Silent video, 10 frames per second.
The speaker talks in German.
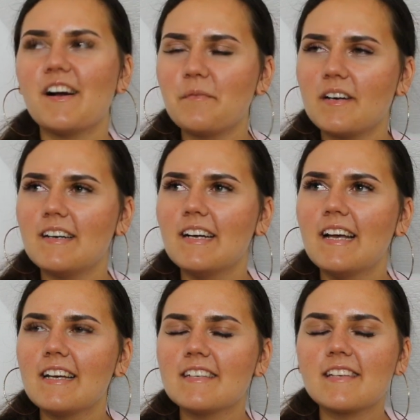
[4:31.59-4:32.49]
Aber
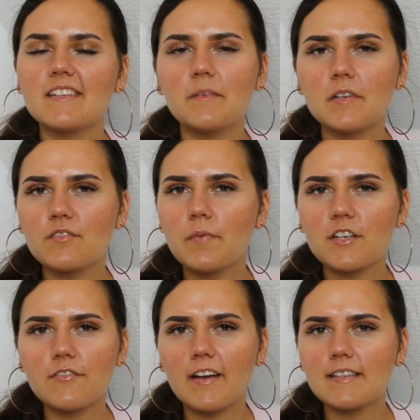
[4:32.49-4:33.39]
ist halt immer super
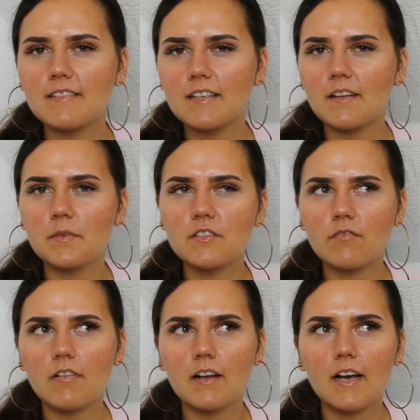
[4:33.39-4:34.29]
schwer, sich damit zu
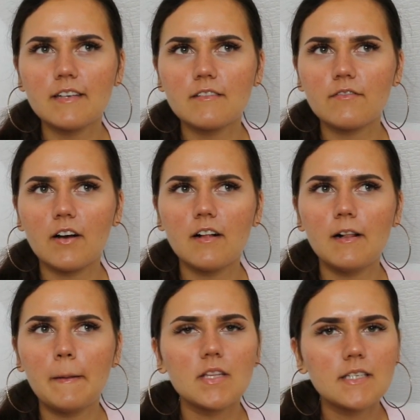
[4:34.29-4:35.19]
vergleichen,
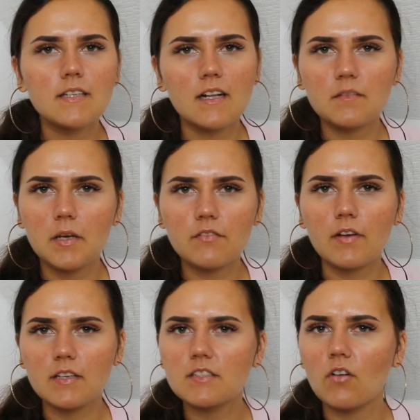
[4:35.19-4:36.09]
weil man sieht halt im
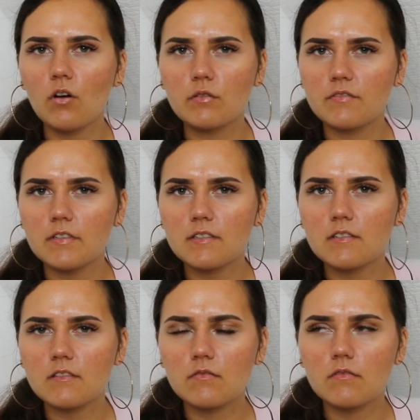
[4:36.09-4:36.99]
Endeffekt nicht so aus, wisst
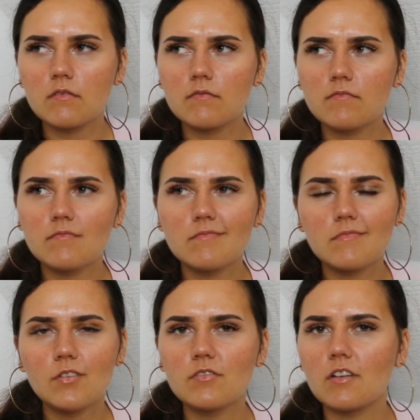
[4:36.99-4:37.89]
ihr, so
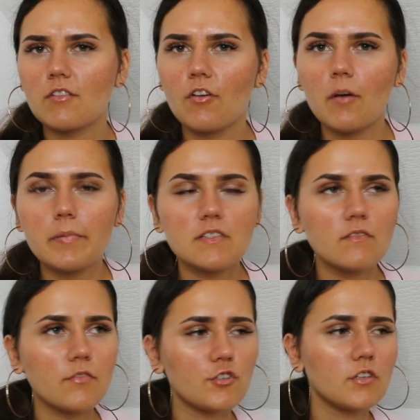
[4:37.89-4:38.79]
unsere Körper
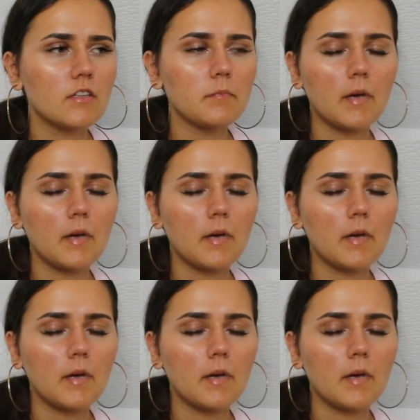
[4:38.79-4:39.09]
sind verschieden.